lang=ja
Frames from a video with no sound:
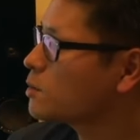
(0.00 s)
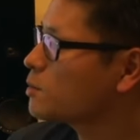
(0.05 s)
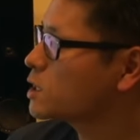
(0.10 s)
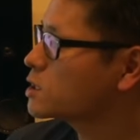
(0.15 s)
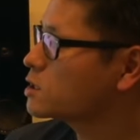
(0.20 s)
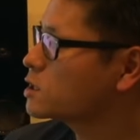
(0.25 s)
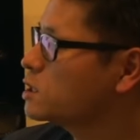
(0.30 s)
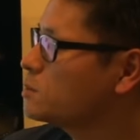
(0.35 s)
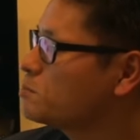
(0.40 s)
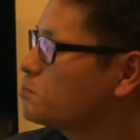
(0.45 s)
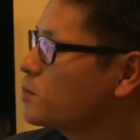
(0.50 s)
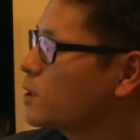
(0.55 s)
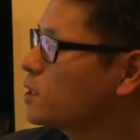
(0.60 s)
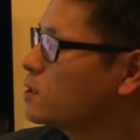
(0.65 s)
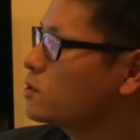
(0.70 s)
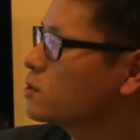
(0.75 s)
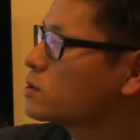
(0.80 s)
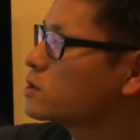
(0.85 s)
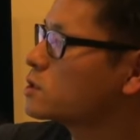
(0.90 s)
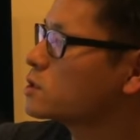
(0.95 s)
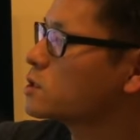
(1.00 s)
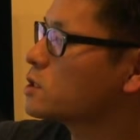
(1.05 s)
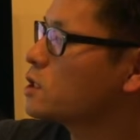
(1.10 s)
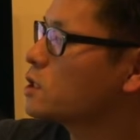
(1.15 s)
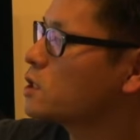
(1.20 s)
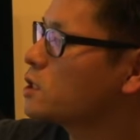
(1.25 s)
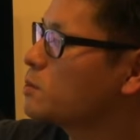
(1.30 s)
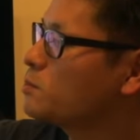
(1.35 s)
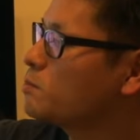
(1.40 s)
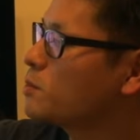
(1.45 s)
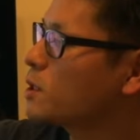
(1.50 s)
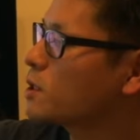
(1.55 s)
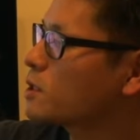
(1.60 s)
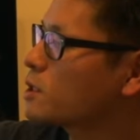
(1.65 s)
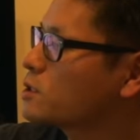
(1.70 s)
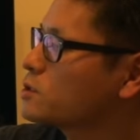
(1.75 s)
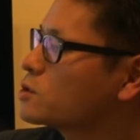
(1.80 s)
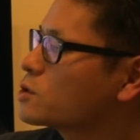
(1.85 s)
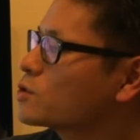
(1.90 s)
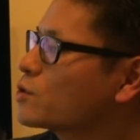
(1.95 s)
まず一般論ですね。一般
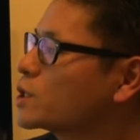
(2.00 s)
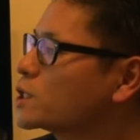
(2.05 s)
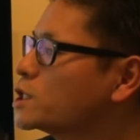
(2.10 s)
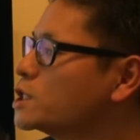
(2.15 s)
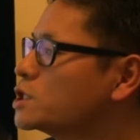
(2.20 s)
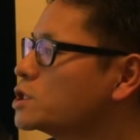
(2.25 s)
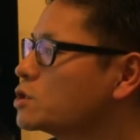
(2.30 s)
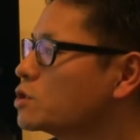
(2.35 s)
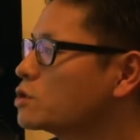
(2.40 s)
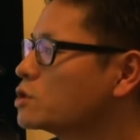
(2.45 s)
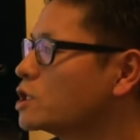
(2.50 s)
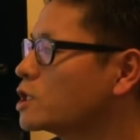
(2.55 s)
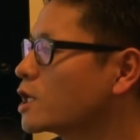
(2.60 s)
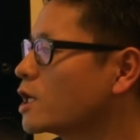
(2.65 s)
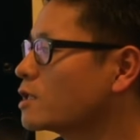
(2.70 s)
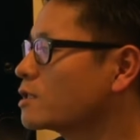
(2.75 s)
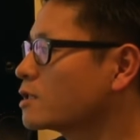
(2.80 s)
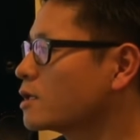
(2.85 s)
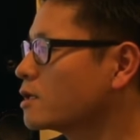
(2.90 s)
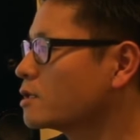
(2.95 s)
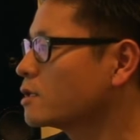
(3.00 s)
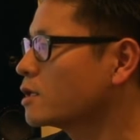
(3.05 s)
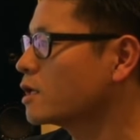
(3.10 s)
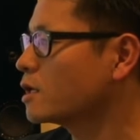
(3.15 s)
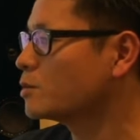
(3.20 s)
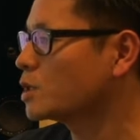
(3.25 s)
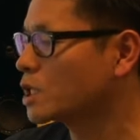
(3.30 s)
原則は非常に簡単で、